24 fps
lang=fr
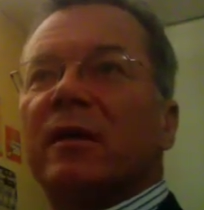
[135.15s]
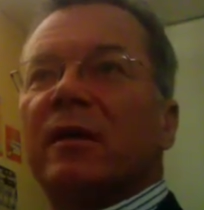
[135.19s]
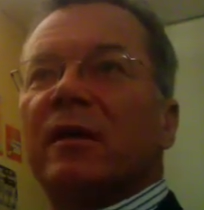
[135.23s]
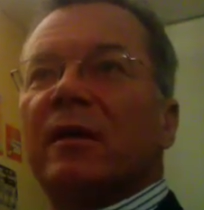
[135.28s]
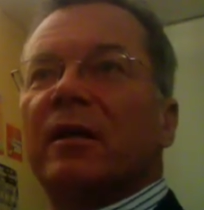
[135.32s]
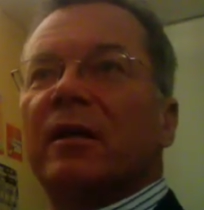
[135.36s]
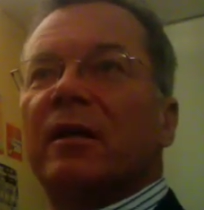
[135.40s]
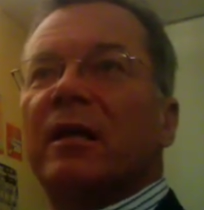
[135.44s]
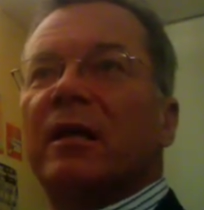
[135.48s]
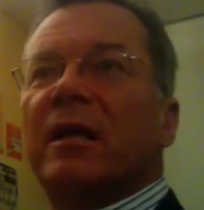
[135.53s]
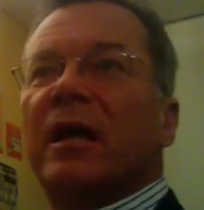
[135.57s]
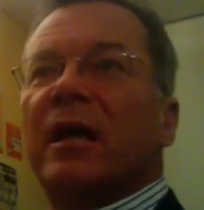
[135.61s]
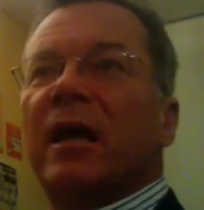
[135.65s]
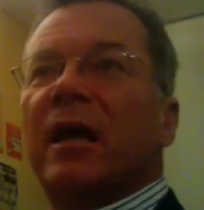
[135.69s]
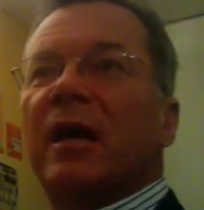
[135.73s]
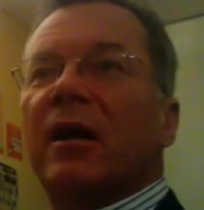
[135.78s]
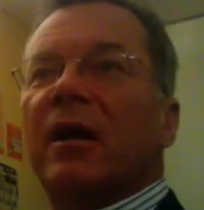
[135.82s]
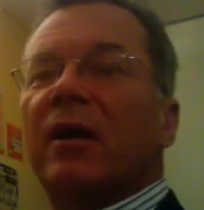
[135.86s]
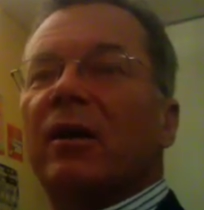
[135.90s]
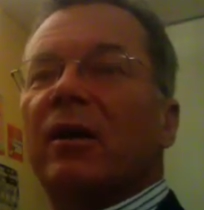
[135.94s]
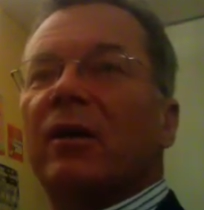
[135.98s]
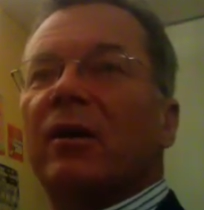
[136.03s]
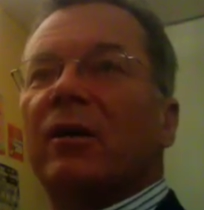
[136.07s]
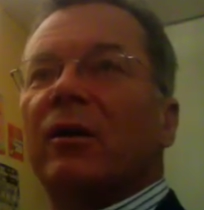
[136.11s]
Il y
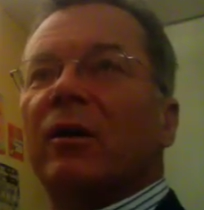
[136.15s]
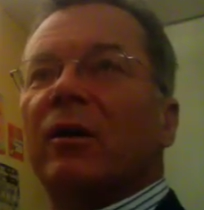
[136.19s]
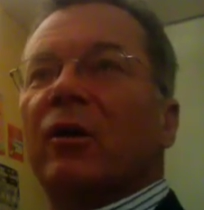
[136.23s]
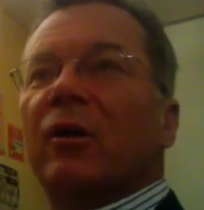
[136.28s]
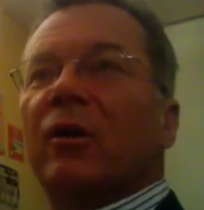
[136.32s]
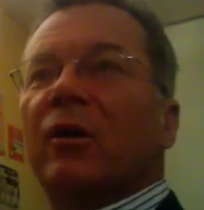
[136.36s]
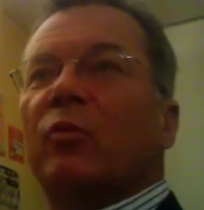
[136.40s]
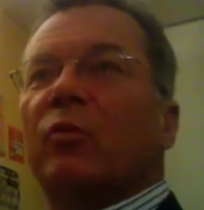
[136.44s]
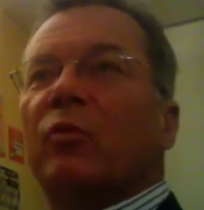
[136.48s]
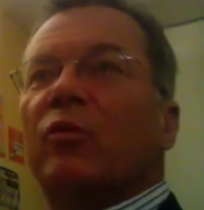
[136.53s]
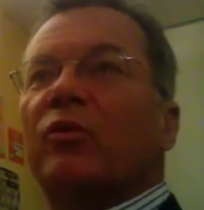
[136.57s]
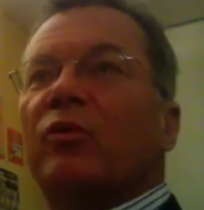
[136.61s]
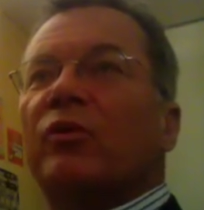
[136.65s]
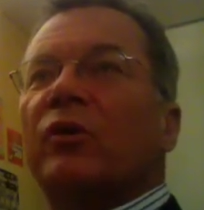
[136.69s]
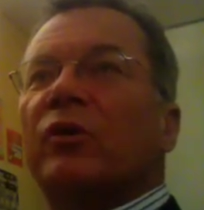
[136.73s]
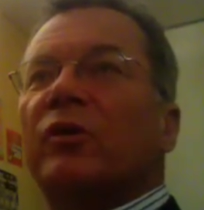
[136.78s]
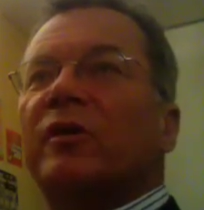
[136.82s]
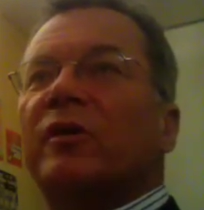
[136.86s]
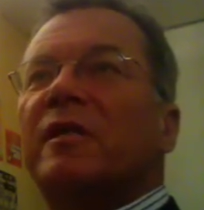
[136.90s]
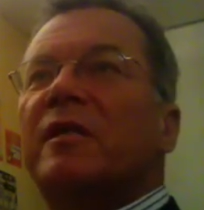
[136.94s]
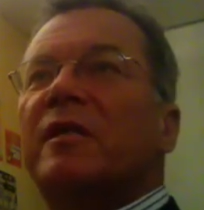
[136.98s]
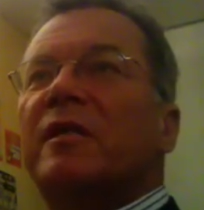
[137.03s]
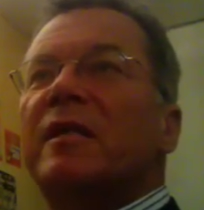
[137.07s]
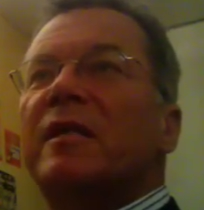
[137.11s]
a plusieurs
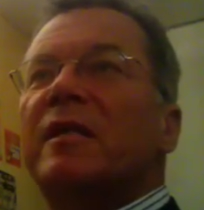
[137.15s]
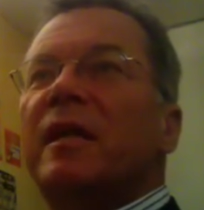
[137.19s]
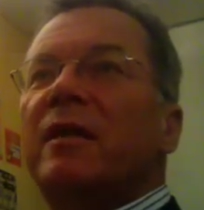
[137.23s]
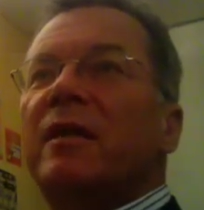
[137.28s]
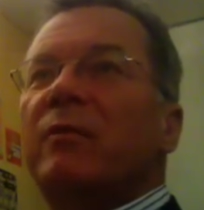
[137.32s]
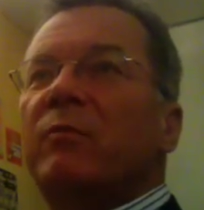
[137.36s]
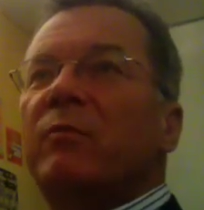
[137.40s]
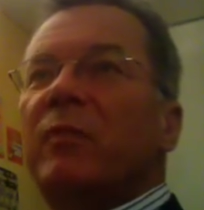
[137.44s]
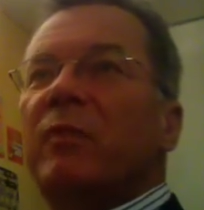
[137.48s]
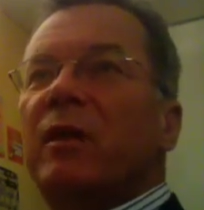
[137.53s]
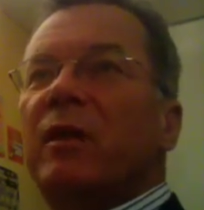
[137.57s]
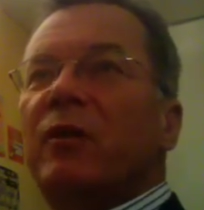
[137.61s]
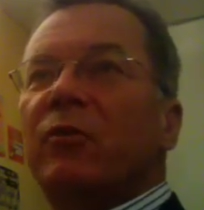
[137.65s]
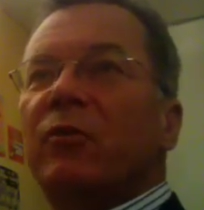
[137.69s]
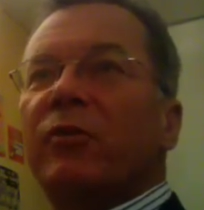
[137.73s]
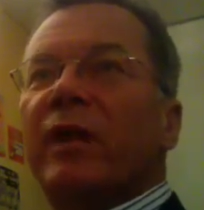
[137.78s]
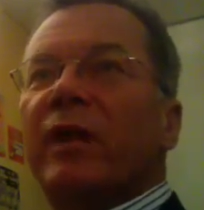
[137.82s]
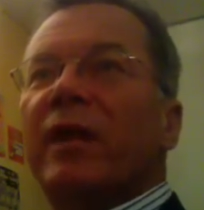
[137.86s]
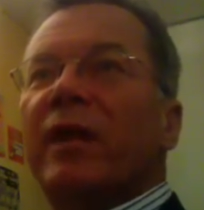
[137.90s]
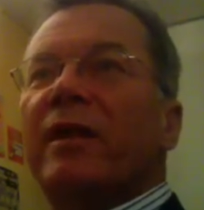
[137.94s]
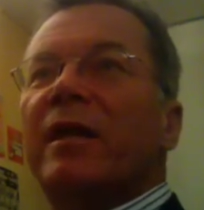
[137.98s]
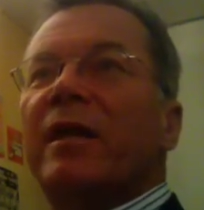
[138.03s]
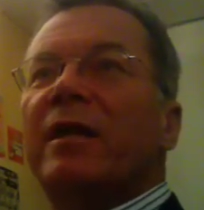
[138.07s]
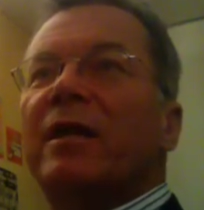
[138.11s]
dizaines de millions
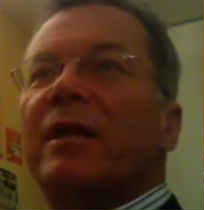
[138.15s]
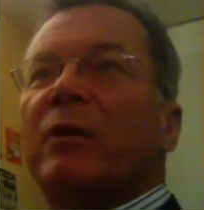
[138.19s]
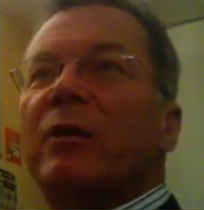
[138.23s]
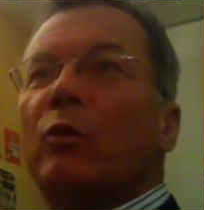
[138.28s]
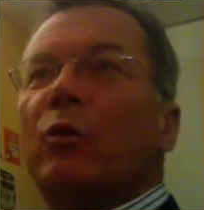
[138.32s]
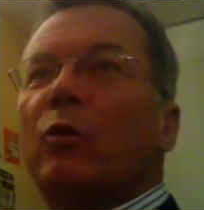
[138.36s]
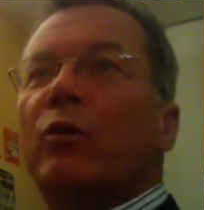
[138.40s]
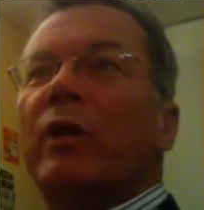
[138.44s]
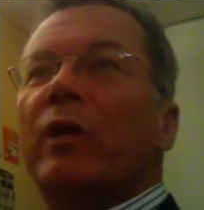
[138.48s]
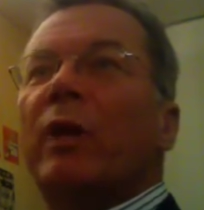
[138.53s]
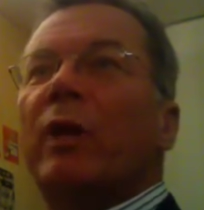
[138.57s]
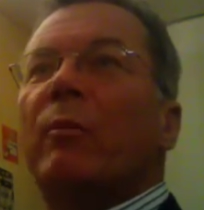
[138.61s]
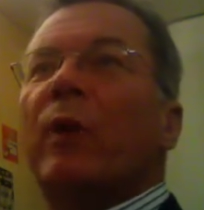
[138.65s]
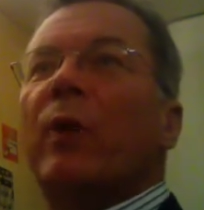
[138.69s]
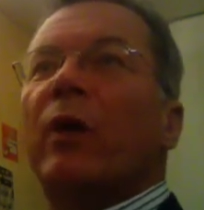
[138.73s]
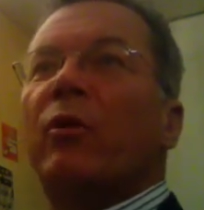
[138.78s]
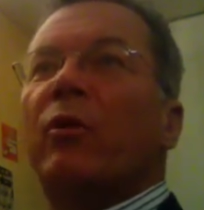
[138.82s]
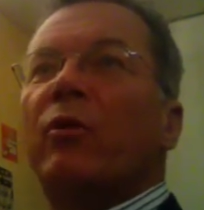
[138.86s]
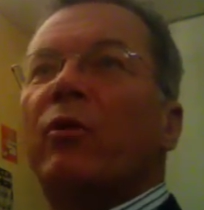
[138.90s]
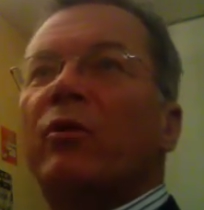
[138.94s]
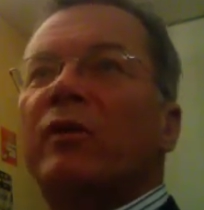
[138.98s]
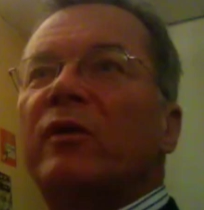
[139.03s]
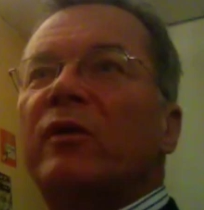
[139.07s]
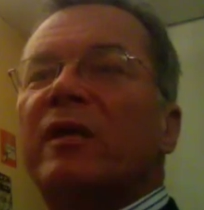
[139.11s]
d'années qu'on n'a pas
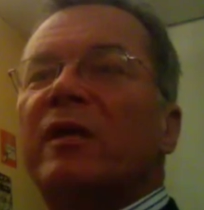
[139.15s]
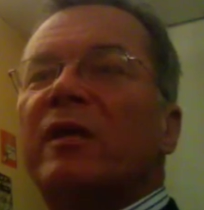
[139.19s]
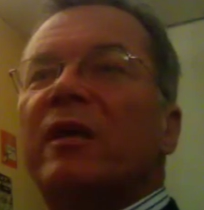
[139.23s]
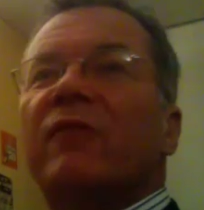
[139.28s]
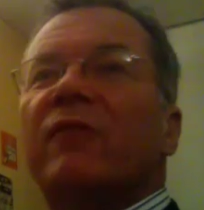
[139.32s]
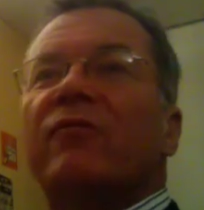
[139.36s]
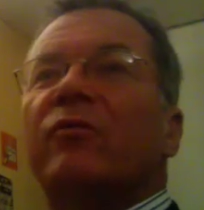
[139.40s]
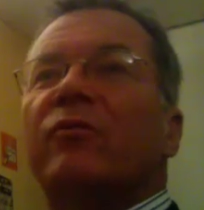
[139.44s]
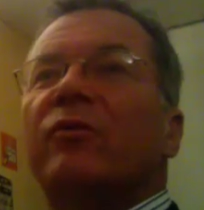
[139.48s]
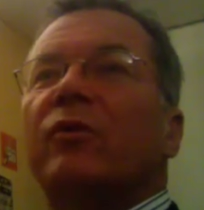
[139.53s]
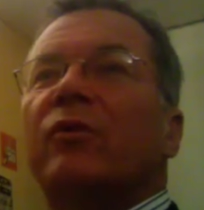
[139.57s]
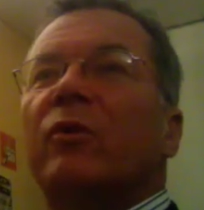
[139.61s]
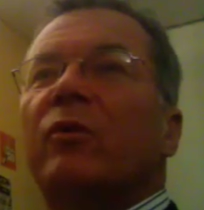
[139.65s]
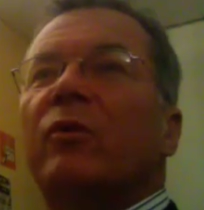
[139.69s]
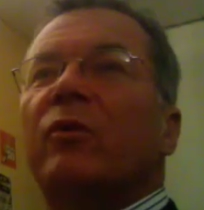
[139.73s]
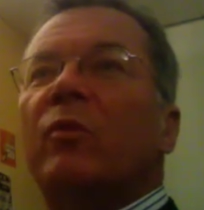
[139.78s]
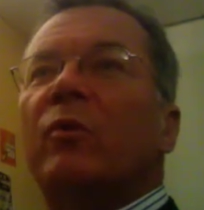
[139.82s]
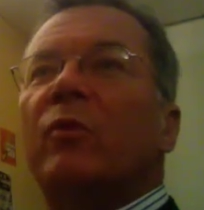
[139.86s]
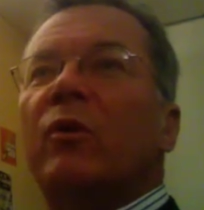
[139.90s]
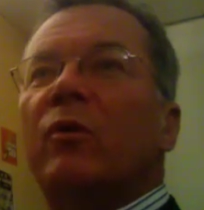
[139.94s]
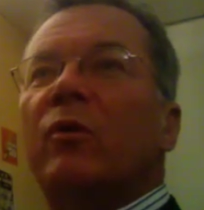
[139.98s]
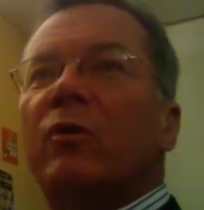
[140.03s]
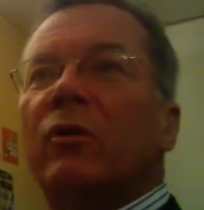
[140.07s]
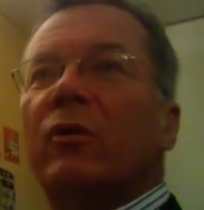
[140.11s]
eu cet
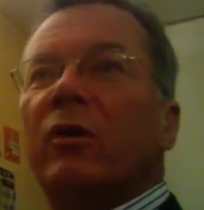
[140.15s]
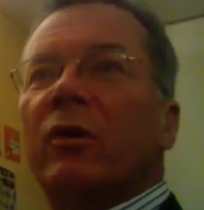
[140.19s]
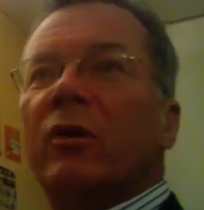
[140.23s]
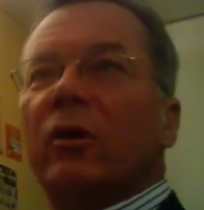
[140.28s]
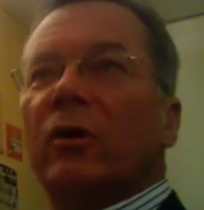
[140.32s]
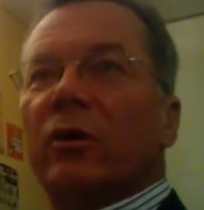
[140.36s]
effondrement